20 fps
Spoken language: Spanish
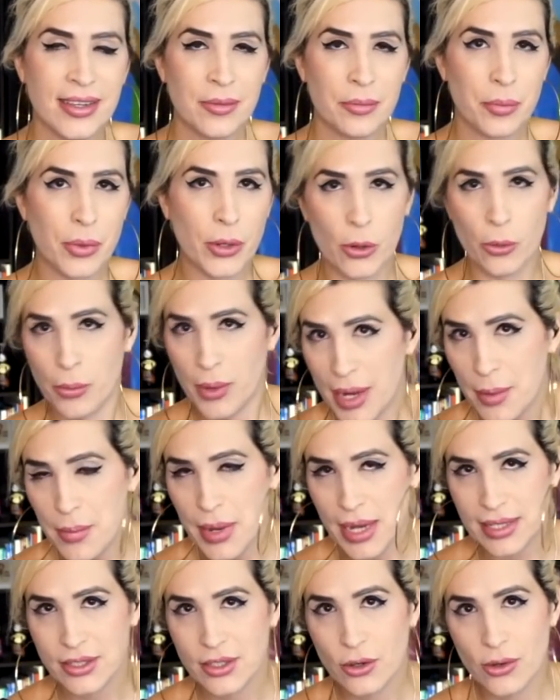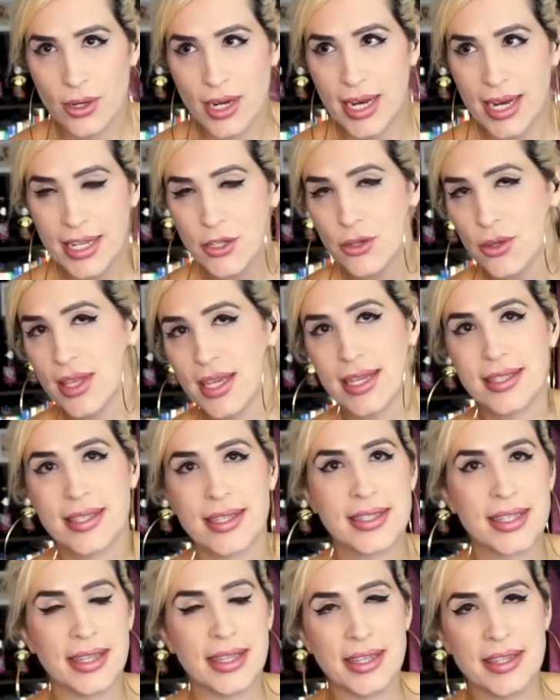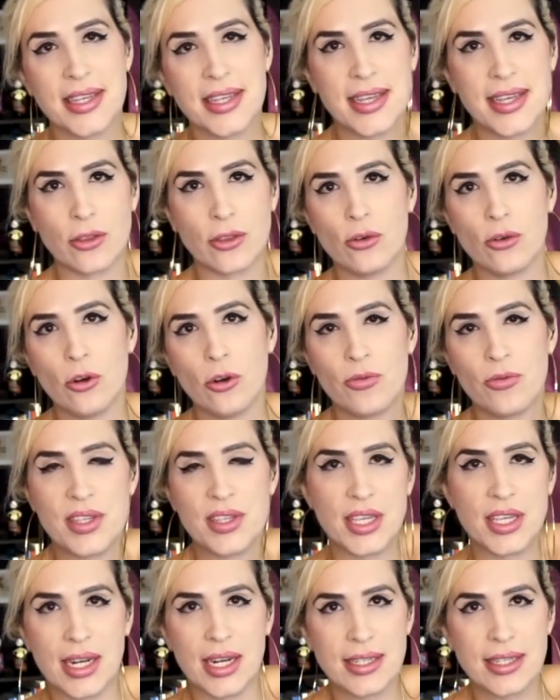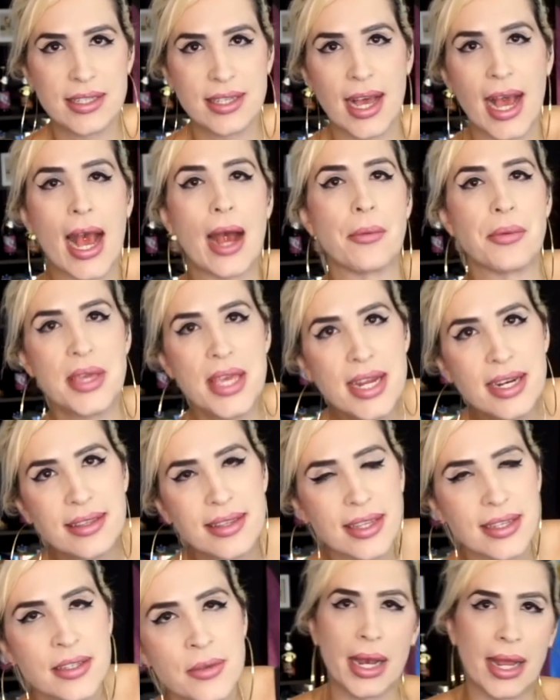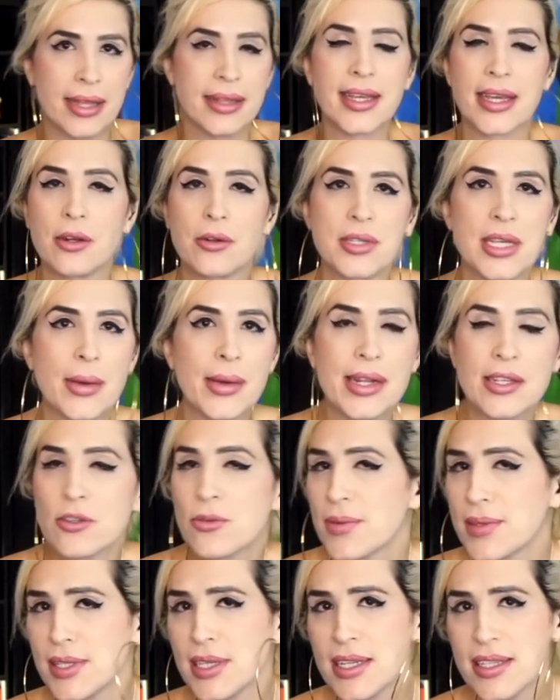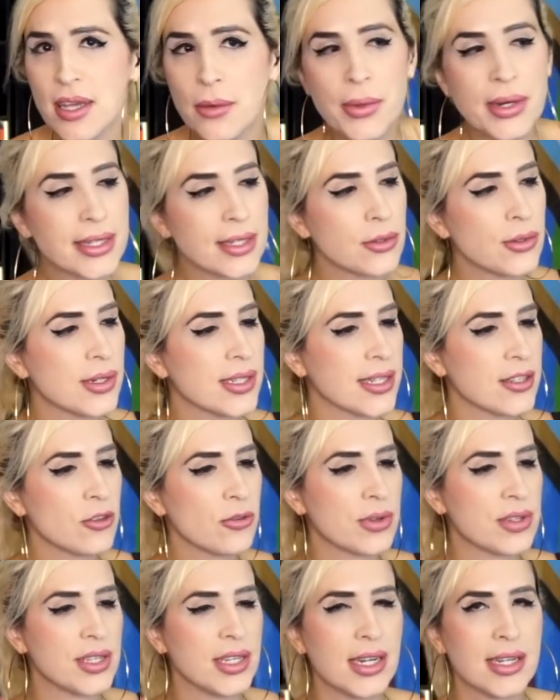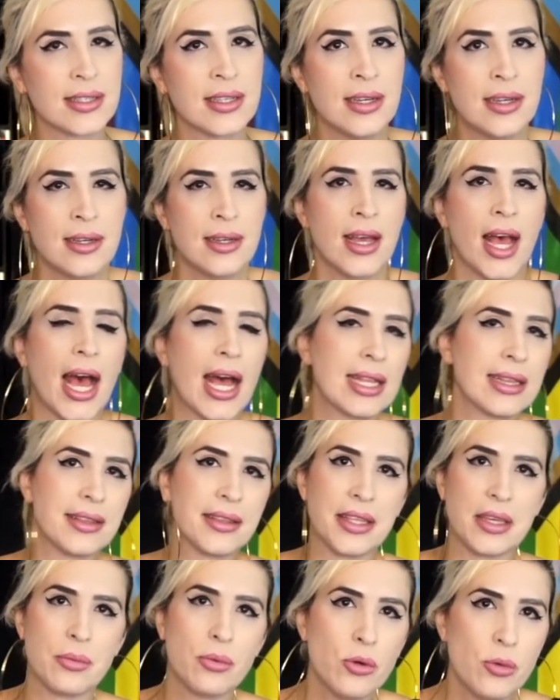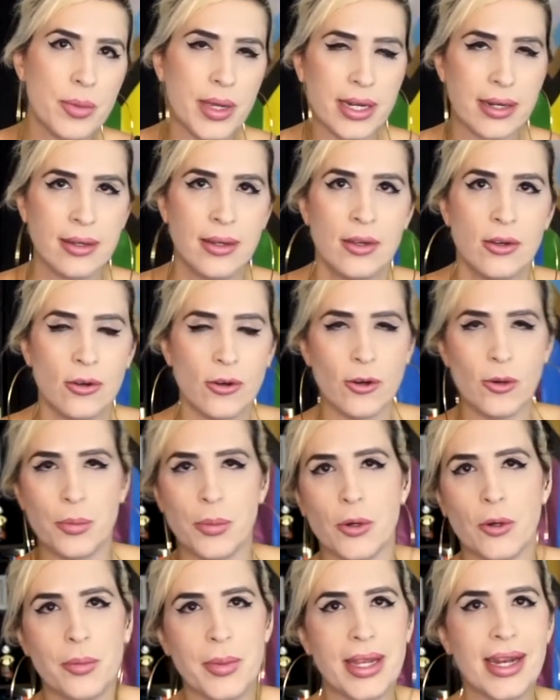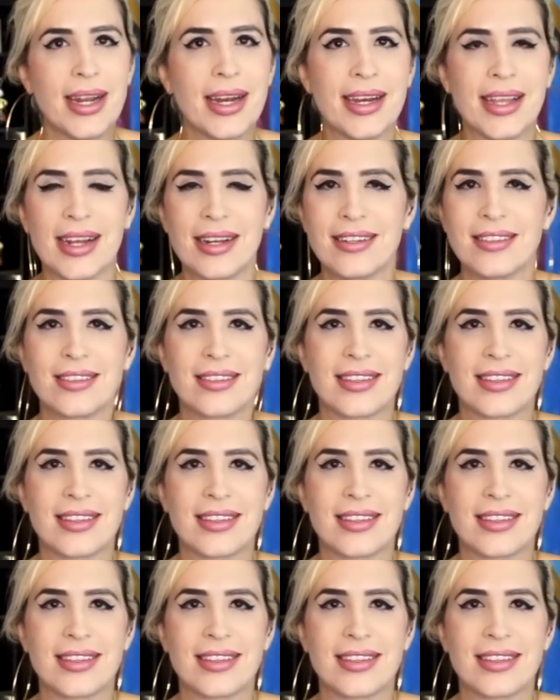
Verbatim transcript: problemas con el hecho de que se estén diseñando oficinas abiertas. Para la gente que no sabe, las oficinas abiertas son estas oficinas anti-boomer o pro-millennial